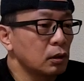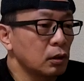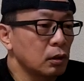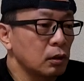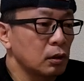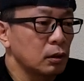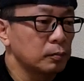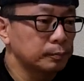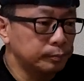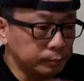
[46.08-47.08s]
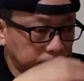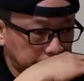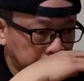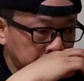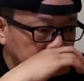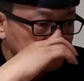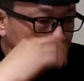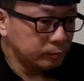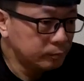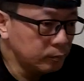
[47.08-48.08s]

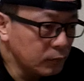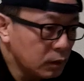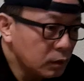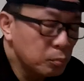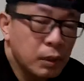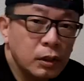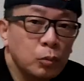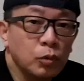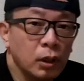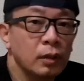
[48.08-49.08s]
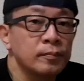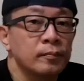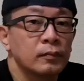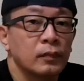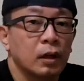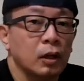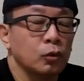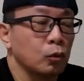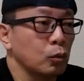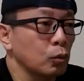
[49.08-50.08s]
えー、まあでもねあ
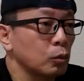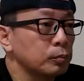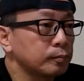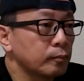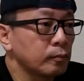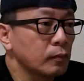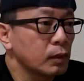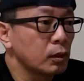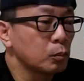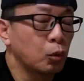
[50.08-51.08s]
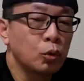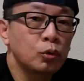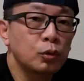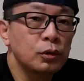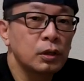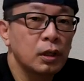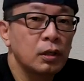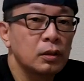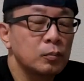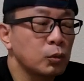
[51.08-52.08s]
のもう本当に
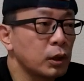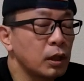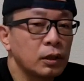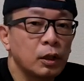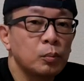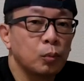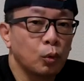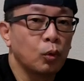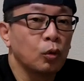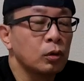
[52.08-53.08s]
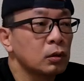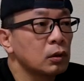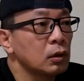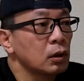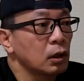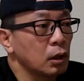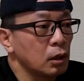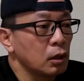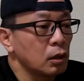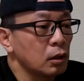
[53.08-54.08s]
ねもう奈良県も、
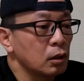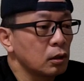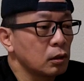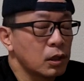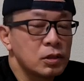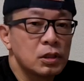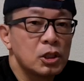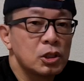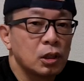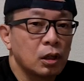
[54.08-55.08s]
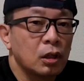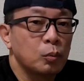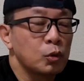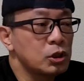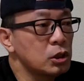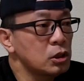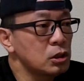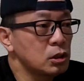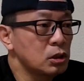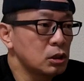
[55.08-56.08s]
えー、感染者がもう 1,
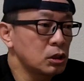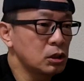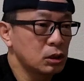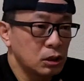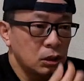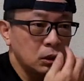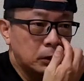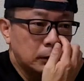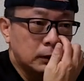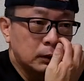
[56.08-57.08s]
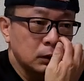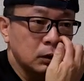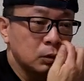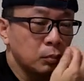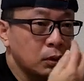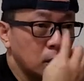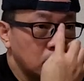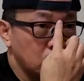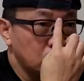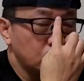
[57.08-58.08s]
1日に
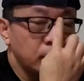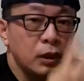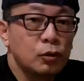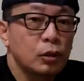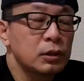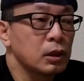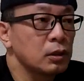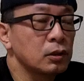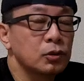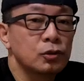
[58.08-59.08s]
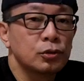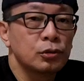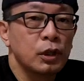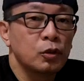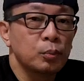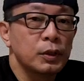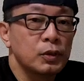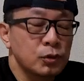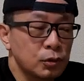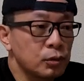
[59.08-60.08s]
まあ2人とか3人ずつぐらいの
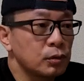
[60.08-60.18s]
ペース